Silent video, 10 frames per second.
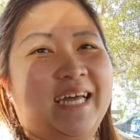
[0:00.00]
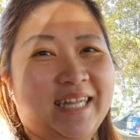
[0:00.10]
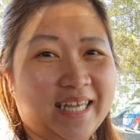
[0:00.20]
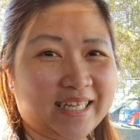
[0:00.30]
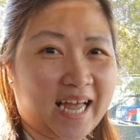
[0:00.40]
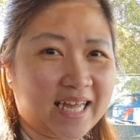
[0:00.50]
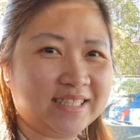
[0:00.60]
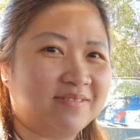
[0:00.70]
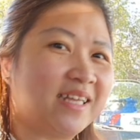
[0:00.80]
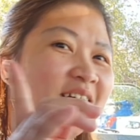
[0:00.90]
Kaya nalika
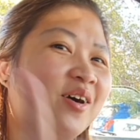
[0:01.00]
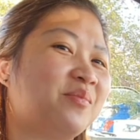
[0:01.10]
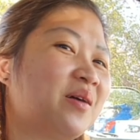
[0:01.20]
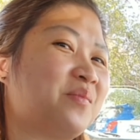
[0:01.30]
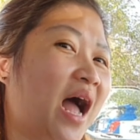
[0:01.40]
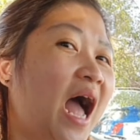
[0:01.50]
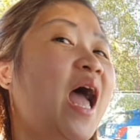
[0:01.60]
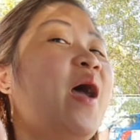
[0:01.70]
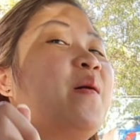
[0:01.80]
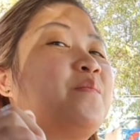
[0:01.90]
guys, samahan nyo ako
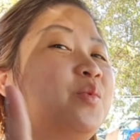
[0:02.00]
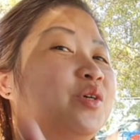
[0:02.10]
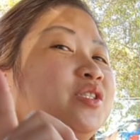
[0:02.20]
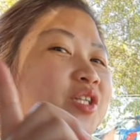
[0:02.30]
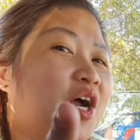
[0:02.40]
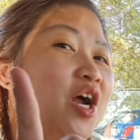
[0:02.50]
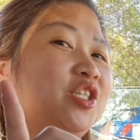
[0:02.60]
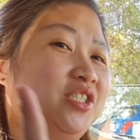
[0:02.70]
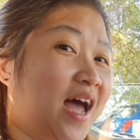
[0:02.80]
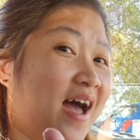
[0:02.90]
magpa-booster
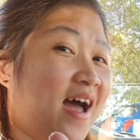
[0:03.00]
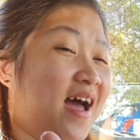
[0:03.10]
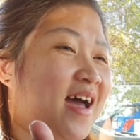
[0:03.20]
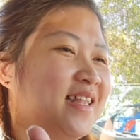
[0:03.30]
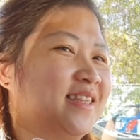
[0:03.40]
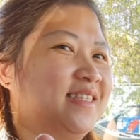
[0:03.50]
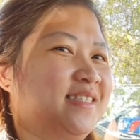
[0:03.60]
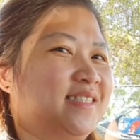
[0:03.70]
shot!